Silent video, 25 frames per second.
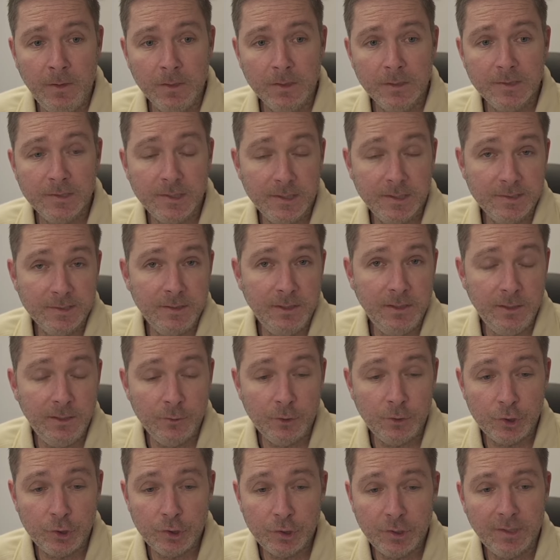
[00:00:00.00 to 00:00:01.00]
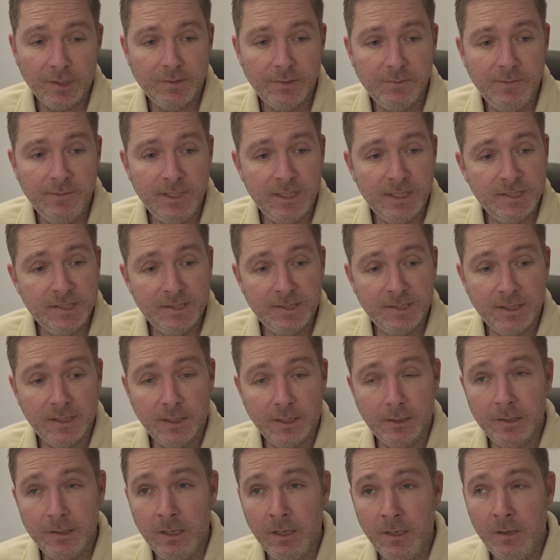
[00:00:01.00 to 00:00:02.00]
Das Ganze in Ingolstadt, wie
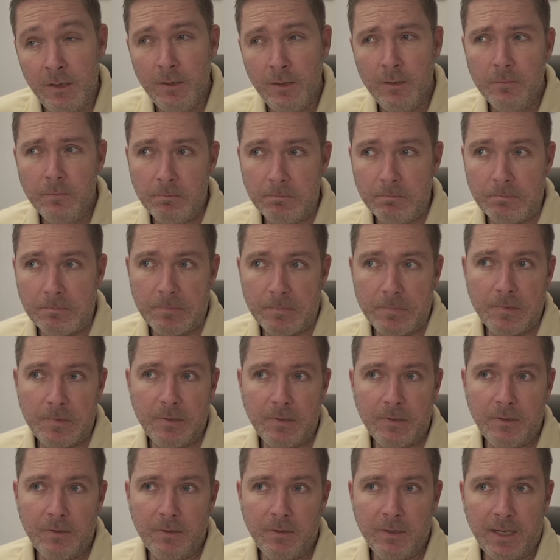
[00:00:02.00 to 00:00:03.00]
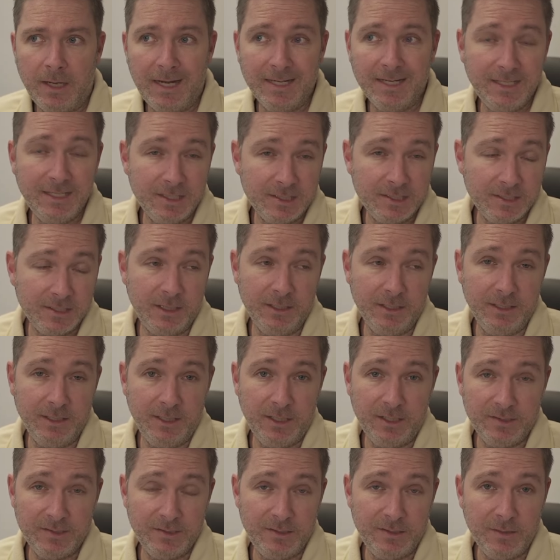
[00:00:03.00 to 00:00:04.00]
gesagt hat jetzt gerade der
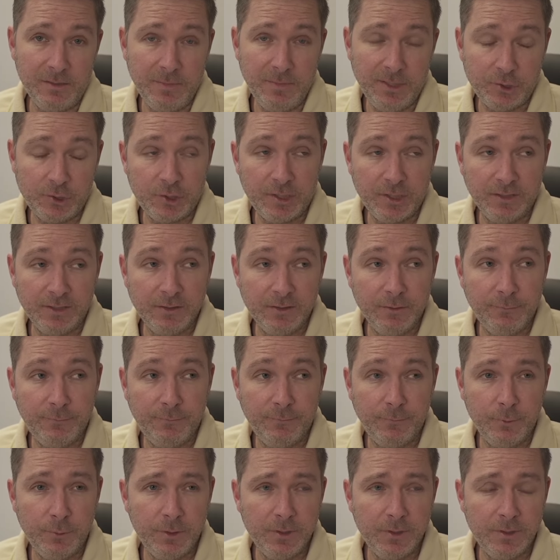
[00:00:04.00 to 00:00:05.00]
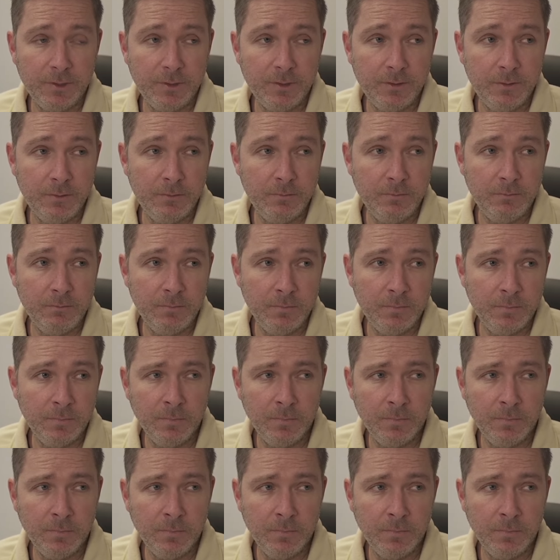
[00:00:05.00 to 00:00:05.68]
erste Termin stattgefunden,